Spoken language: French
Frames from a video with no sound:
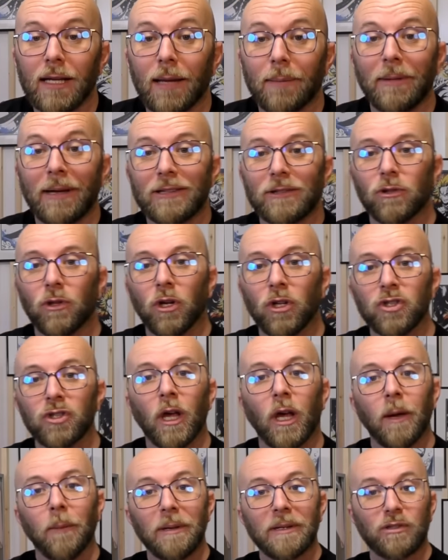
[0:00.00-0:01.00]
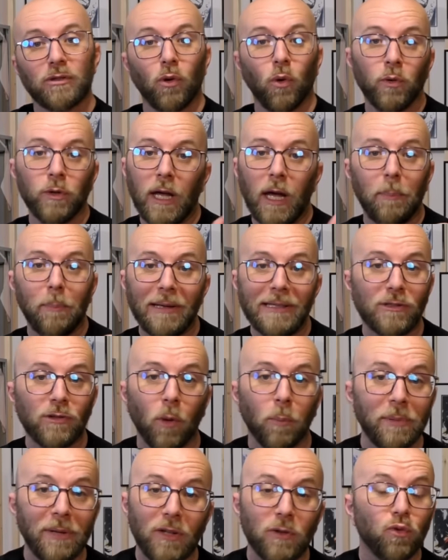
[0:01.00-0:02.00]
la maintenance, parce qu'on est repassé
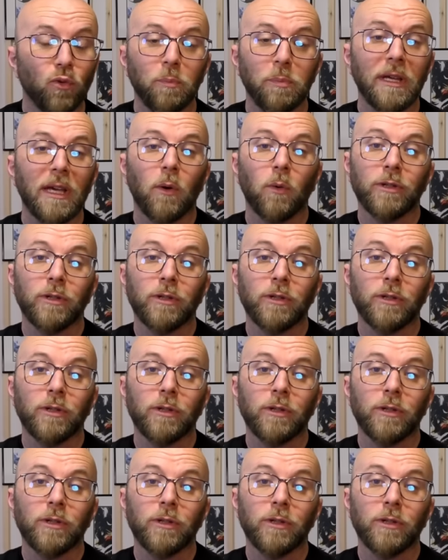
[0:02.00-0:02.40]
en pire tout pire.